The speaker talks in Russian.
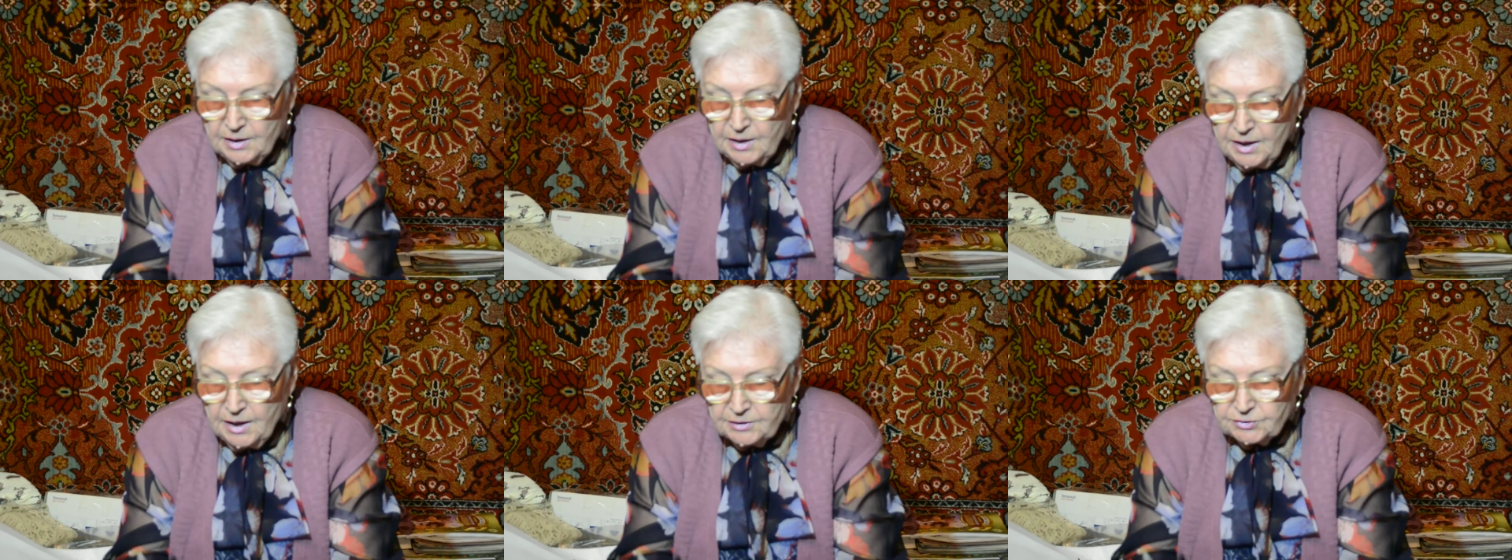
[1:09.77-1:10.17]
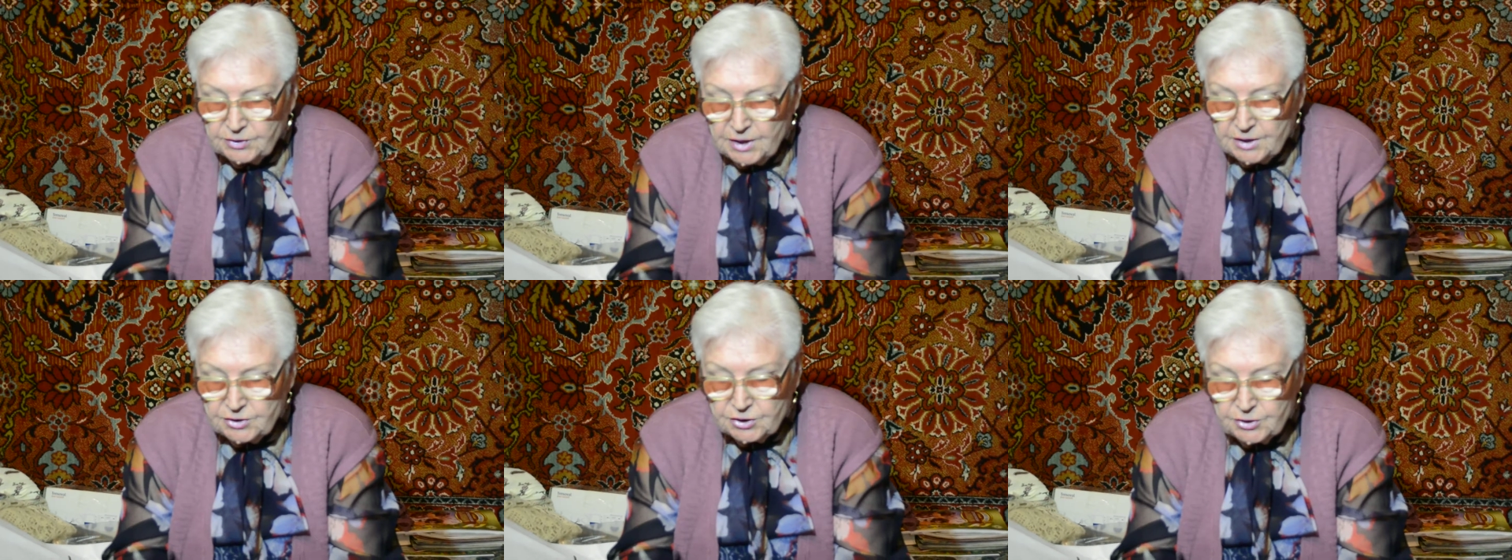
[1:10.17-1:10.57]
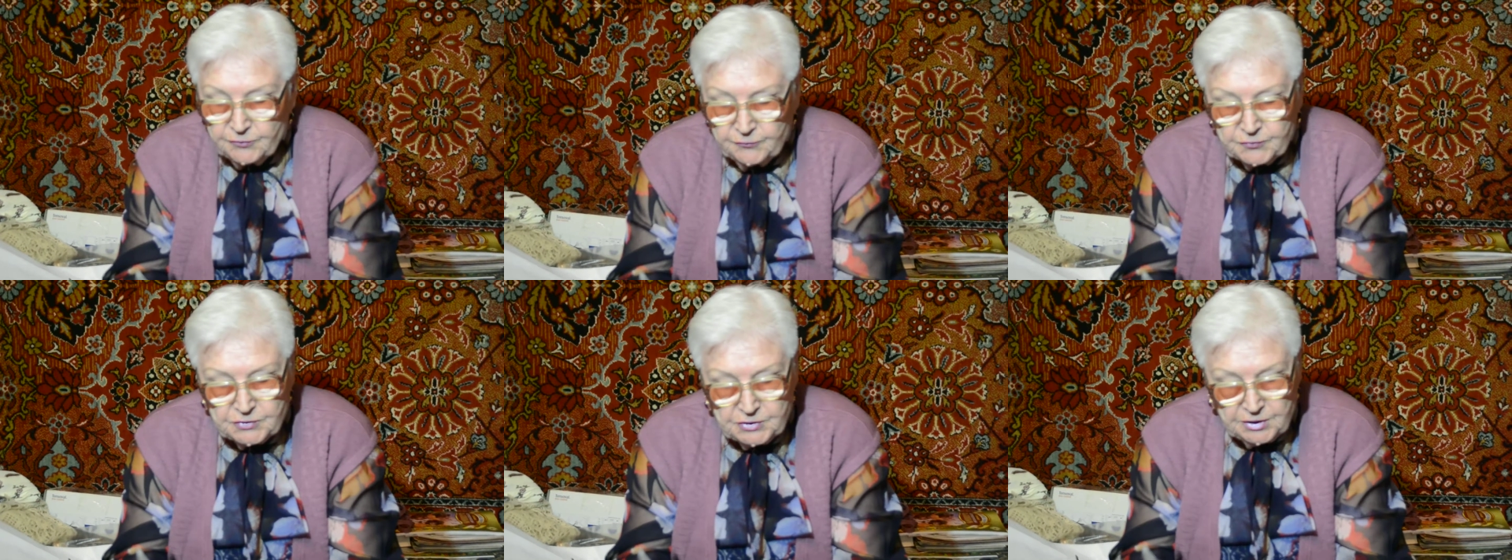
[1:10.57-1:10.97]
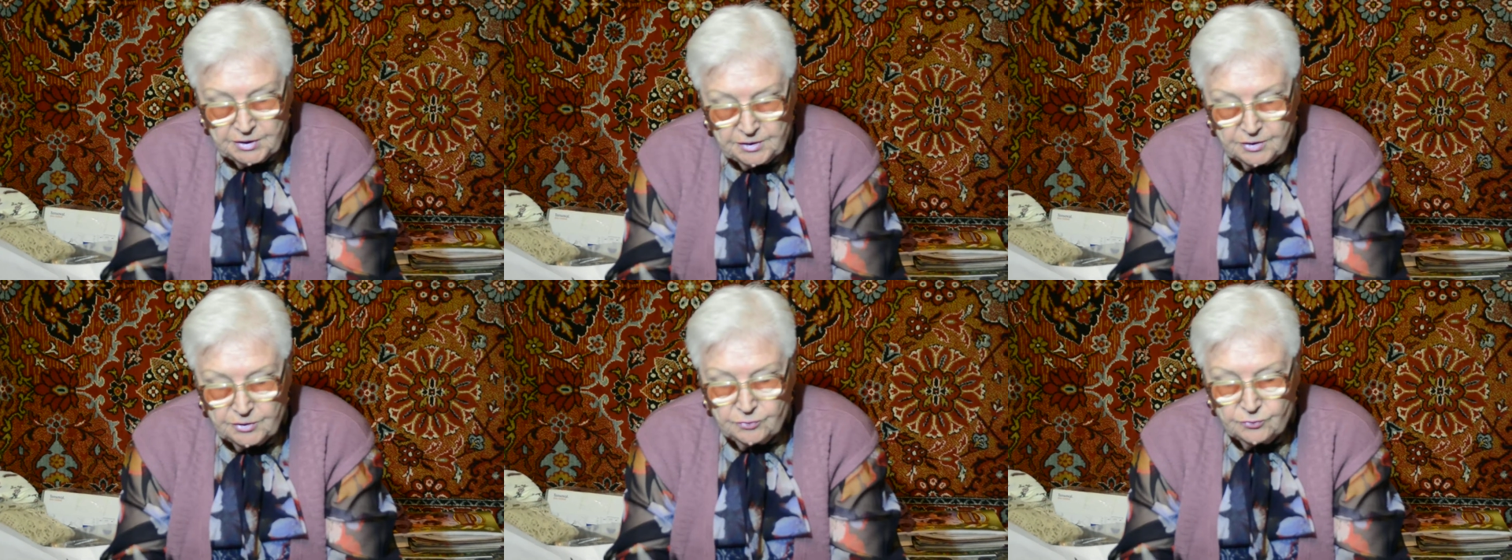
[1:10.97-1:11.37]
а также
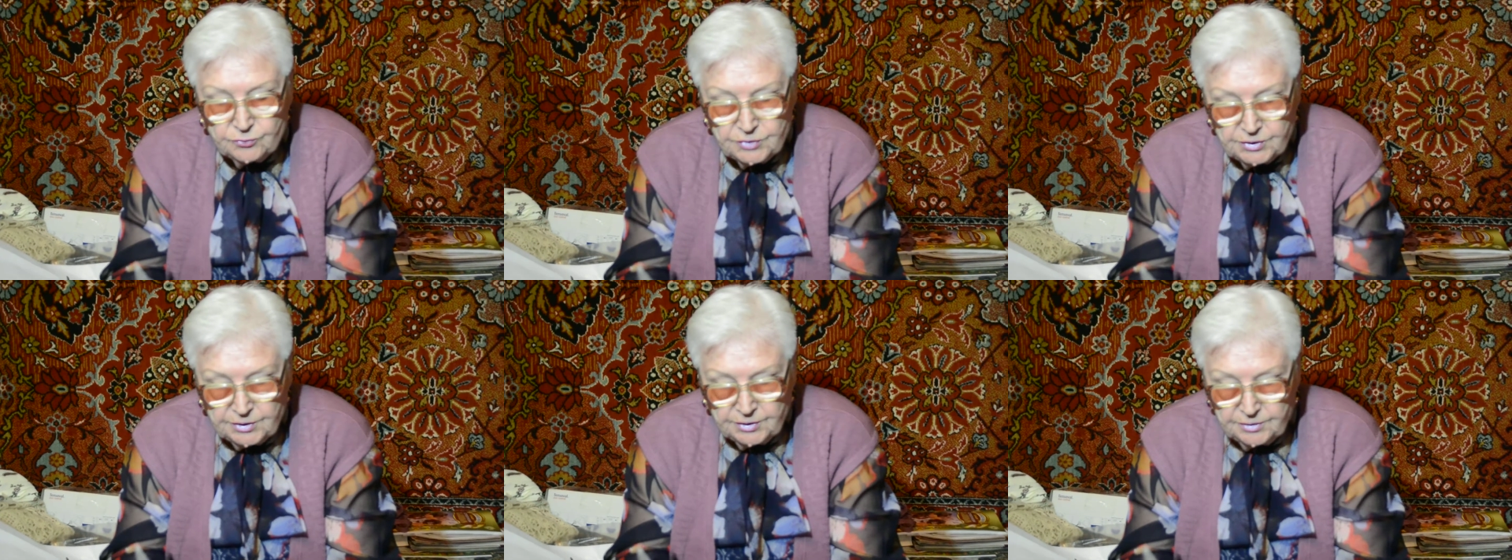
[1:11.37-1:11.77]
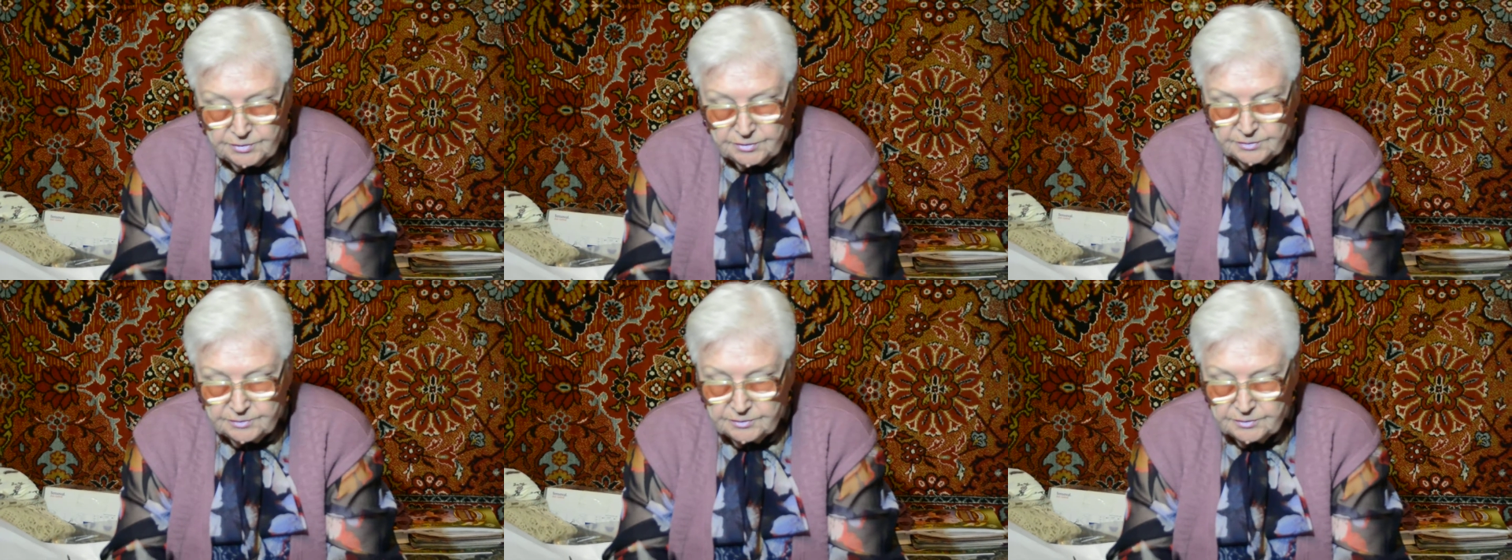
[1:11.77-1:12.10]
всех людей,